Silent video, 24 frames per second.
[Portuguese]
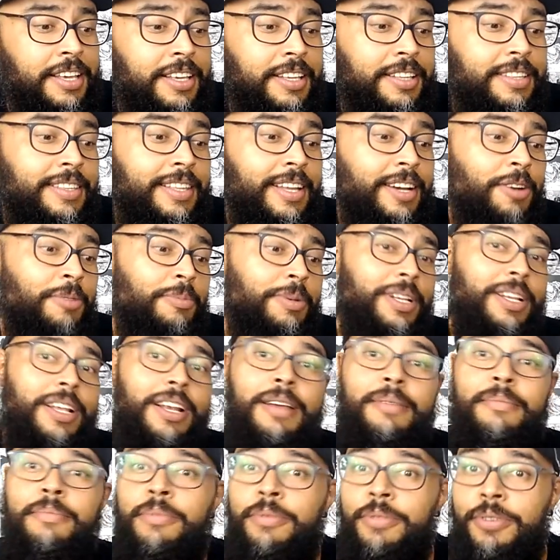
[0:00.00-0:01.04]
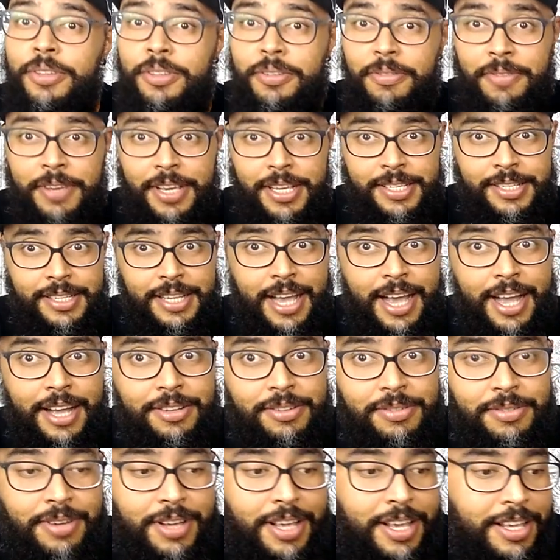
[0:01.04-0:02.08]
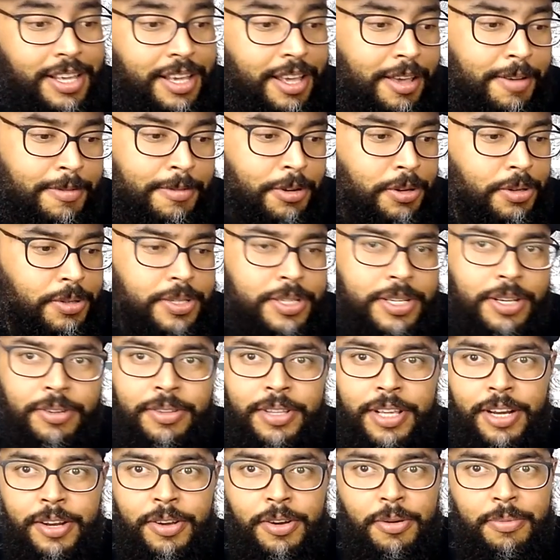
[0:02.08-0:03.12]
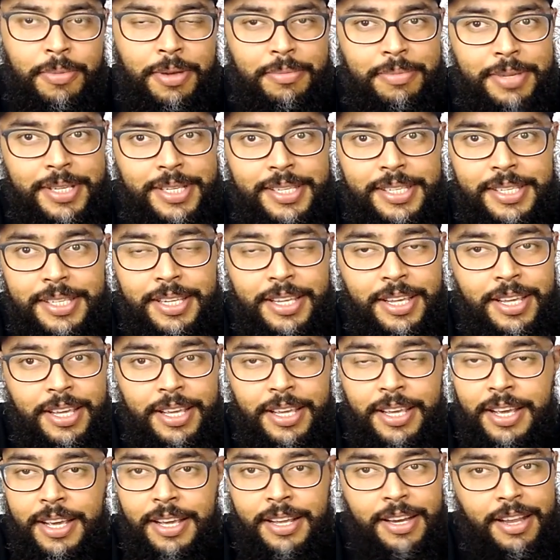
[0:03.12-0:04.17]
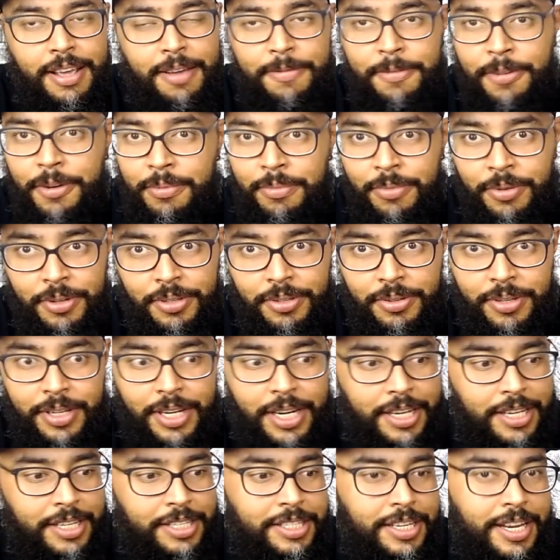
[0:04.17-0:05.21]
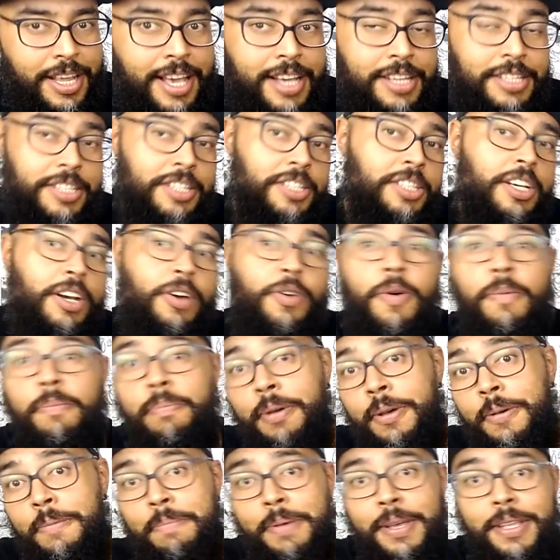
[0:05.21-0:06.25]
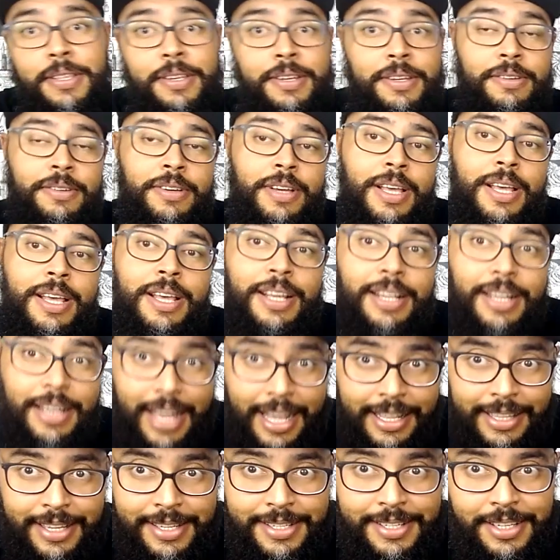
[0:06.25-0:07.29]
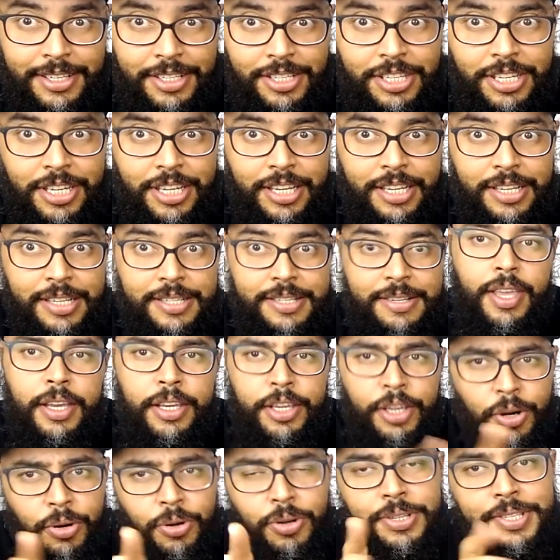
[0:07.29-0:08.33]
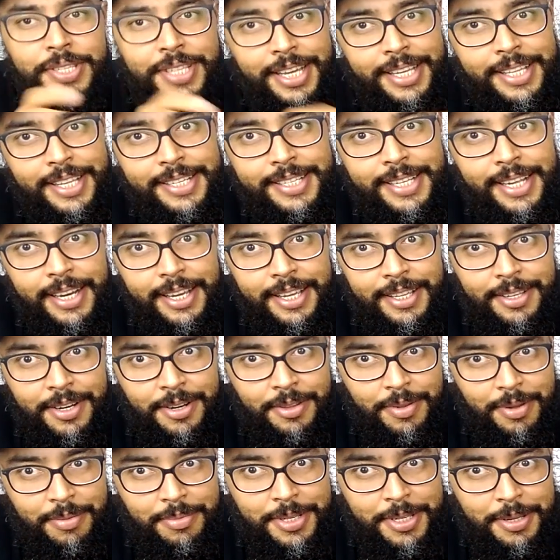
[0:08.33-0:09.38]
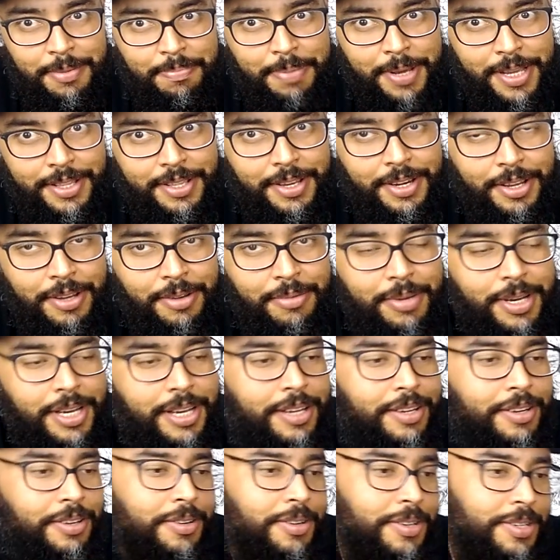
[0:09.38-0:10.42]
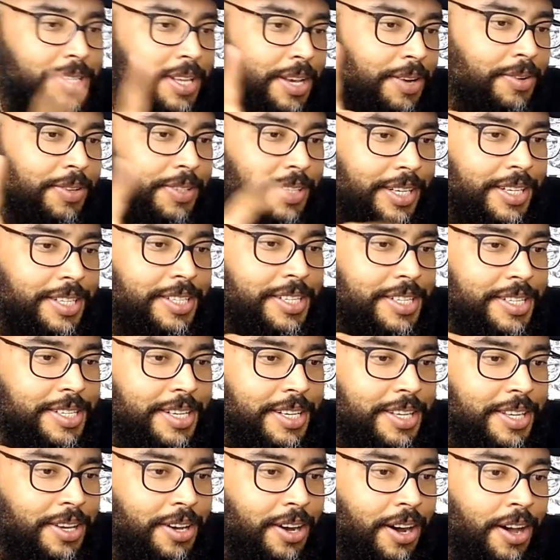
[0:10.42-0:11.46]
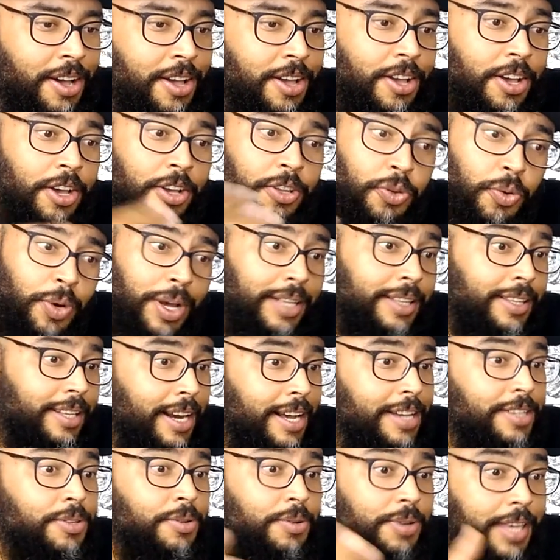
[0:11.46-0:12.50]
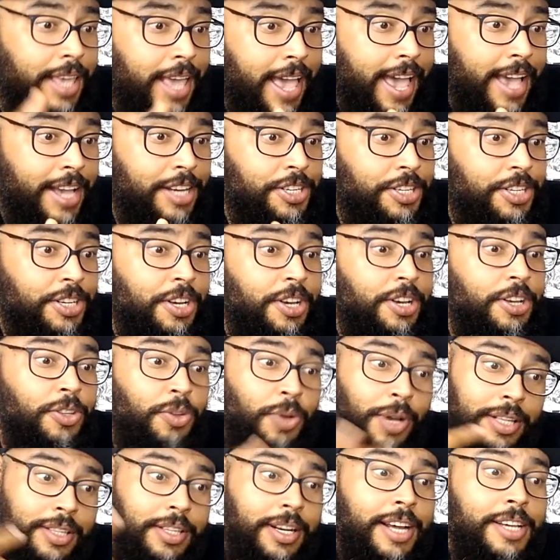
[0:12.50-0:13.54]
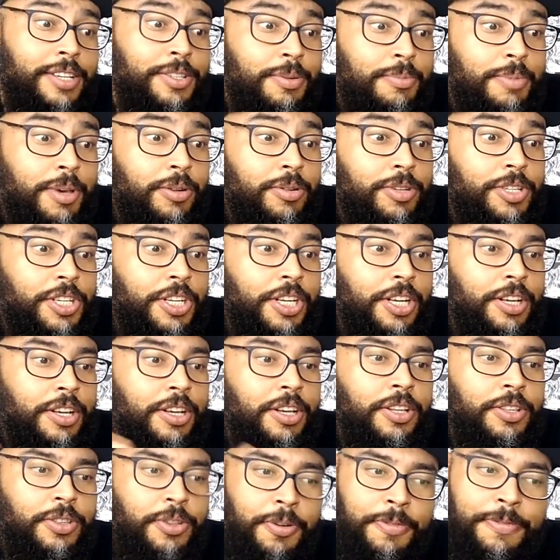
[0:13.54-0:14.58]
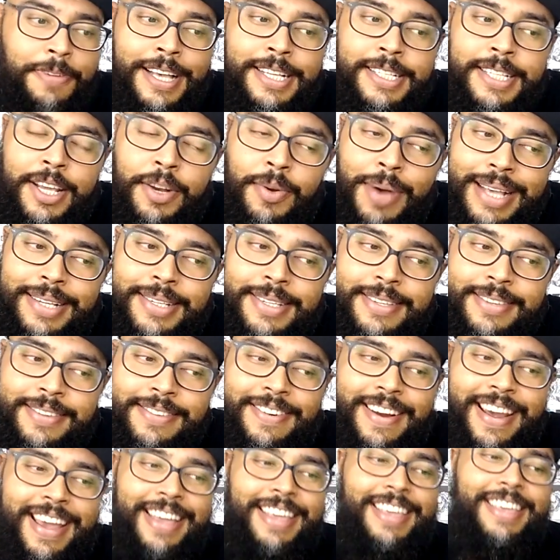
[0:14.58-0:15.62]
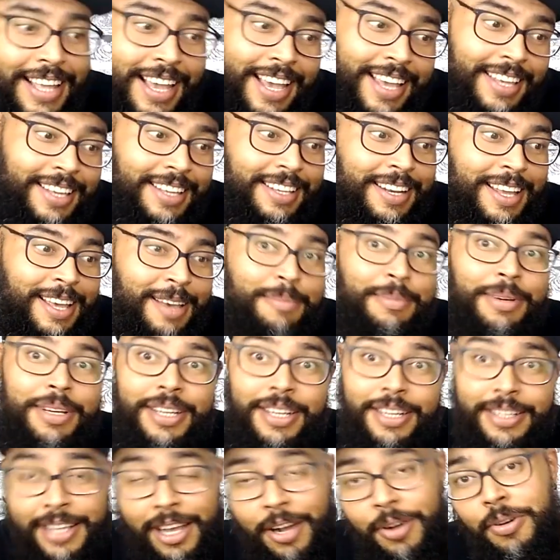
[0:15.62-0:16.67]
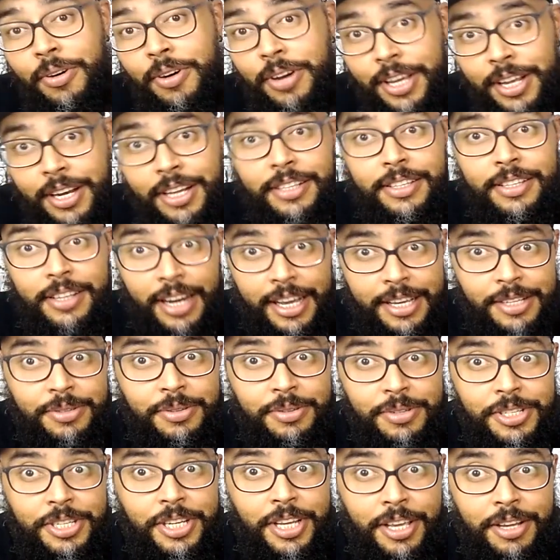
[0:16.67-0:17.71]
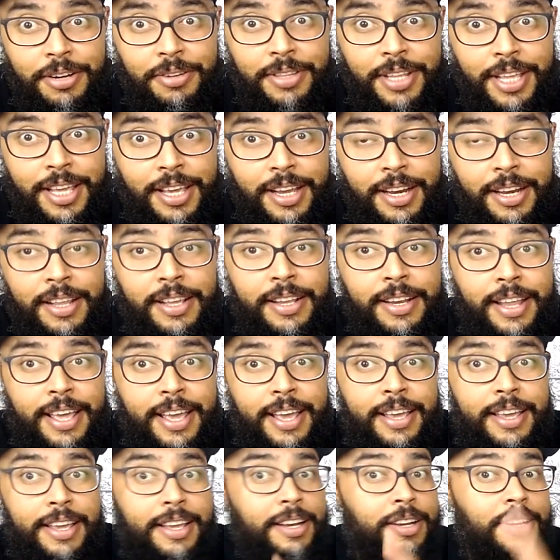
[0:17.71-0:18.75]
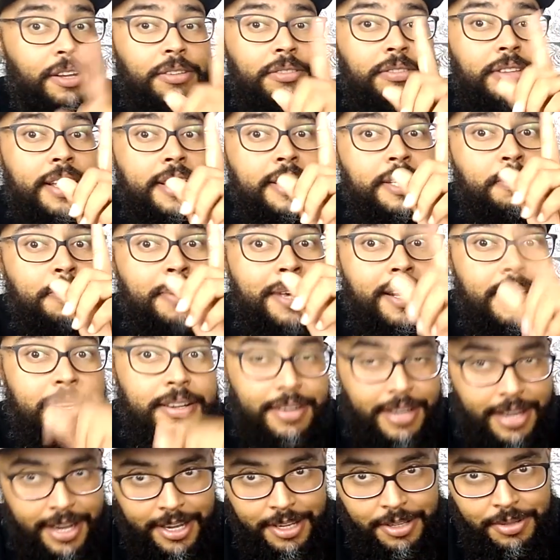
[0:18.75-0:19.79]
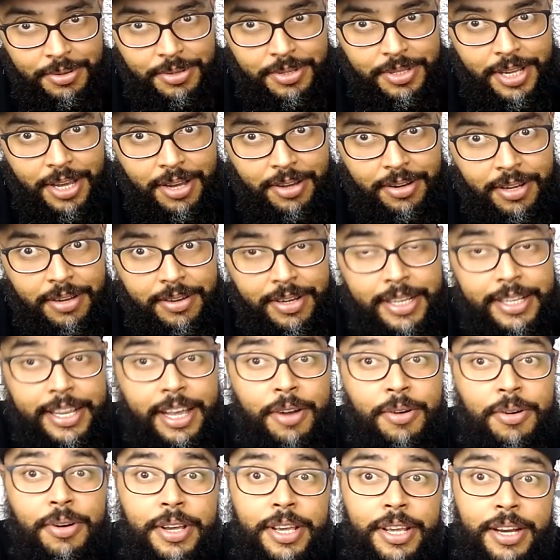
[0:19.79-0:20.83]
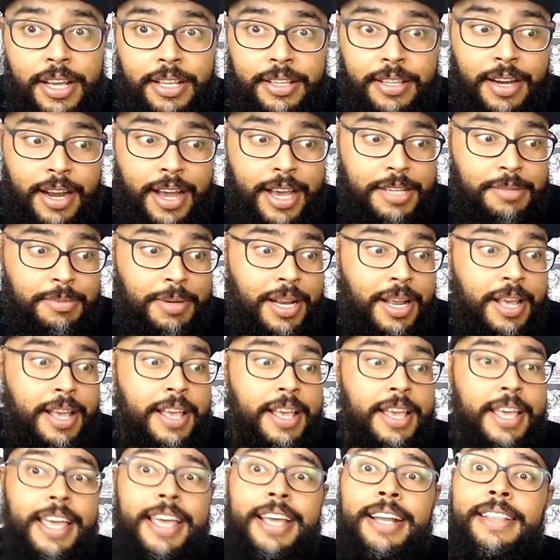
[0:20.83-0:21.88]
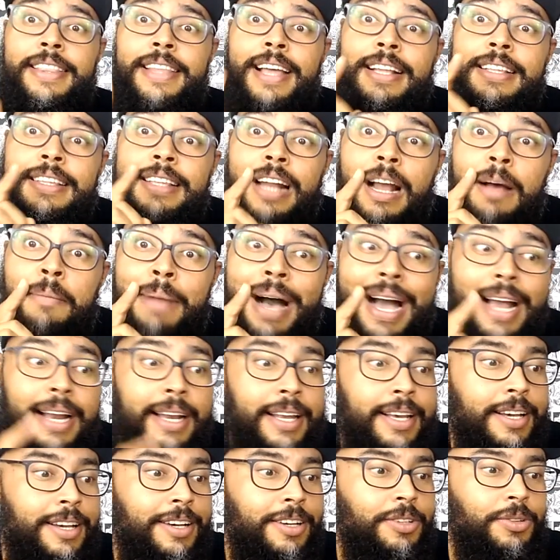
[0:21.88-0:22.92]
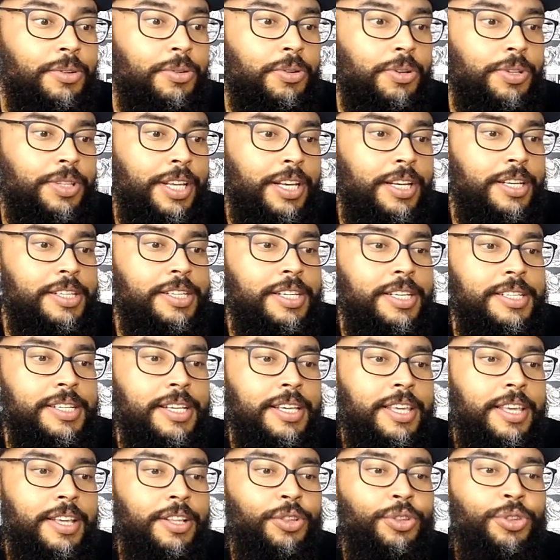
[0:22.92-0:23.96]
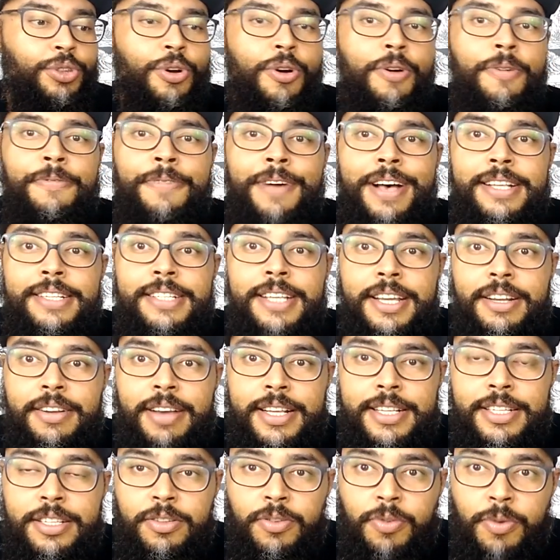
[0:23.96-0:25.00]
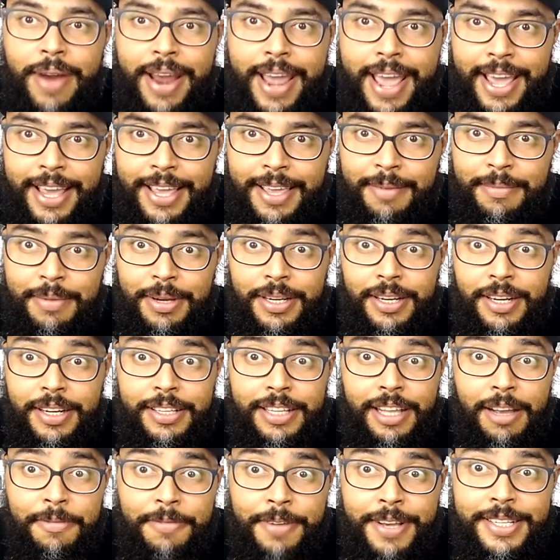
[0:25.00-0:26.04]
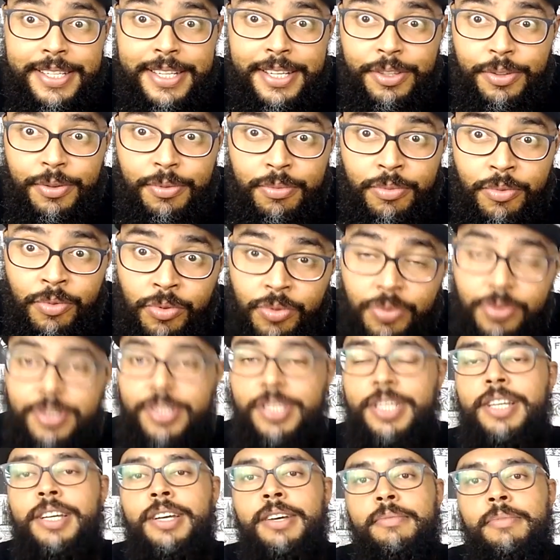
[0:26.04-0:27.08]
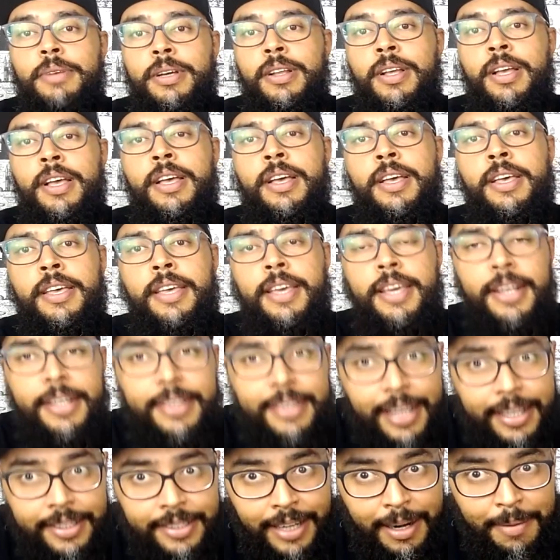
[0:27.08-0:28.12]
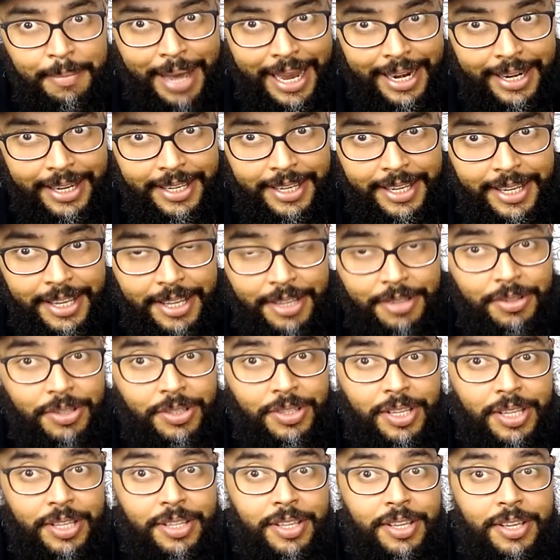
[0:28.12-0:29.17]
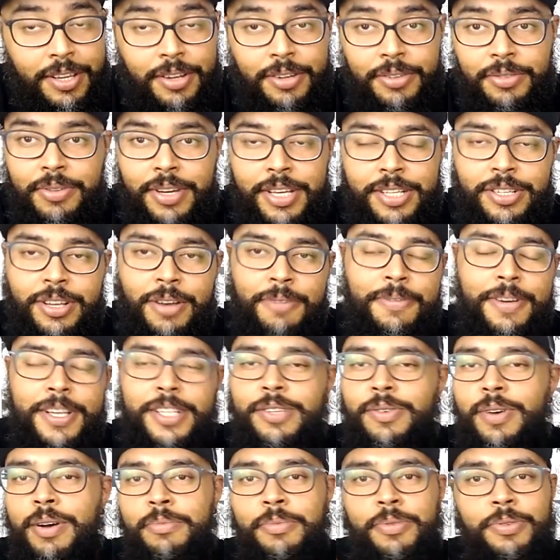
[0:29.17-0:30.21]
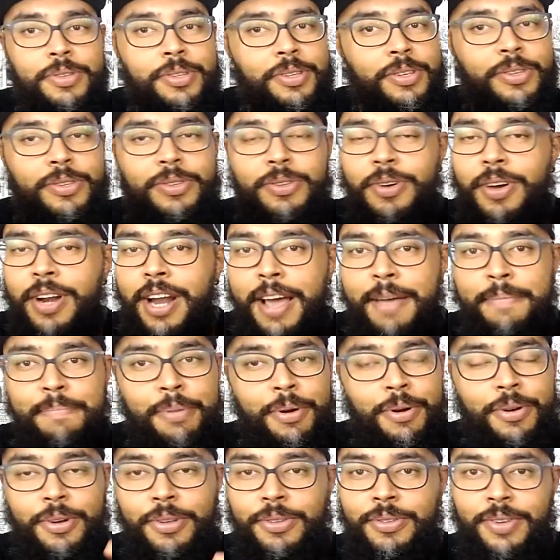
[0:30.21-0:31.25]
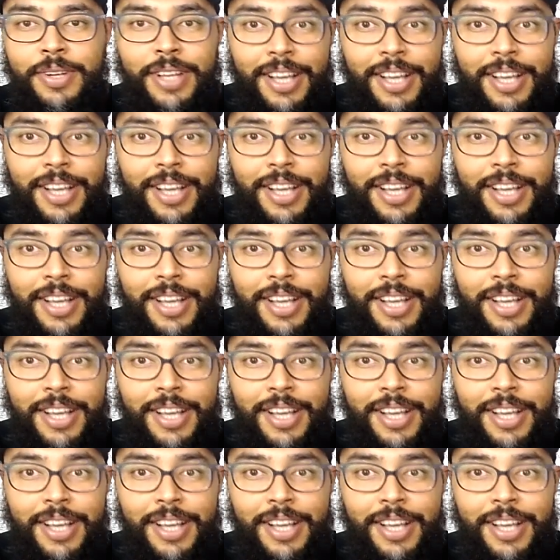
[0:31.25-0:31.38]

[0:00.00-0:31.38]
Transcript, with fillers: Então, mano, ele é muito versátil, né? E a evolução dele como MC, né, foi muito grande, né? A gente que acompanha o Pedrinho lá das antigas. E eu gostei dessa letra do MC Pedrinho, mano. Eu gostei quando ele disse aqui, ó: "Tô atrás do cash, tô atrás do meu din, tô fazendo as track". aí, né, mano? Ele tá correndo atrás do dinheiro dele, né? Ele não tá esperando cair do céu, não. Ele tá correndo atrás, mano. Ele tá trabalhando. Quando ele diz aqui: "Tô fazendo as track", mano, ele tá fazendo música, mano ele tá trabalhando, entendeu? Não é só fazer uma música, estourar e pronto.